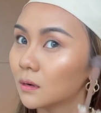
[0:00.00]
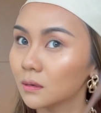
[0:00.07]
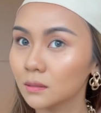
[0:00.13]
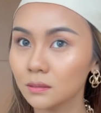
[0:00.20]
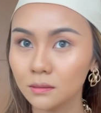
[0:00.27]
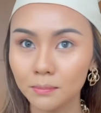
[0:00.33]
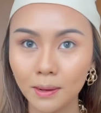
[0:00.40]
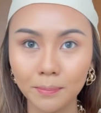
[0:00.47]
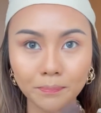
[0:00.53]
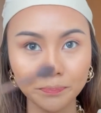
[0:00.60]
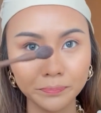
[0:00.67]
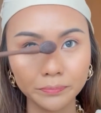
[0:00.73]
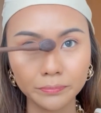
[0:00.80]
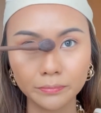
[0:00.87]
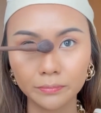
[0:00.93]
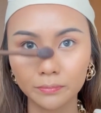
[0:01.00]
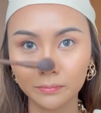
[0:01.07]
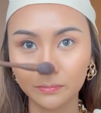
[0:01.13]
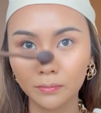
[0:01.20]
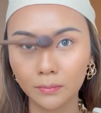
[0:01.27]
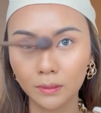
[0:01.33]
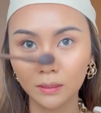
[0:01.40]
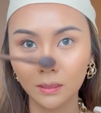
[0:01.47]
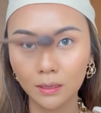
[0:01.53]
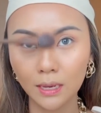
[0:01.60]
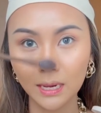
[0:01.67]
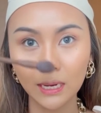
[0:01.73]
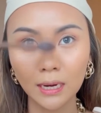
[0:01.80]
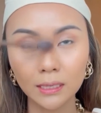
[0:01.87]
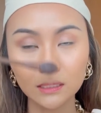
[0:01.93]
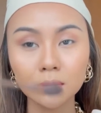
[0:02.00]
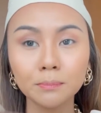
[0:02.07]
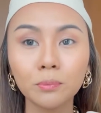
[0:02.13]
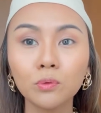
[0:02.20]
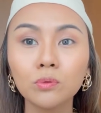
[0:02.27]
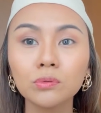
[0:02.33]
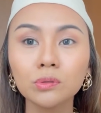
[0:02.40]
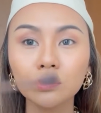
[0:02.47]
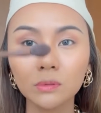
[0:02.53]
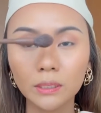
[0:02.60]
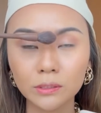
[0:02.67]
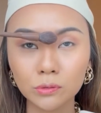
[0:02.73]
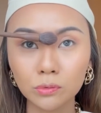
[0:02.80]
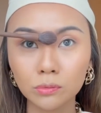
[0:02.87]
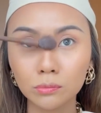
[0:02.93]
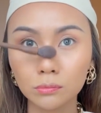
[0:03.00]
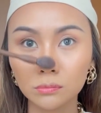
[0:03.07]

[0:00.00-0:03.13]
คือแบบ ไฮไลท์คือพุ่งสุดเลยสุด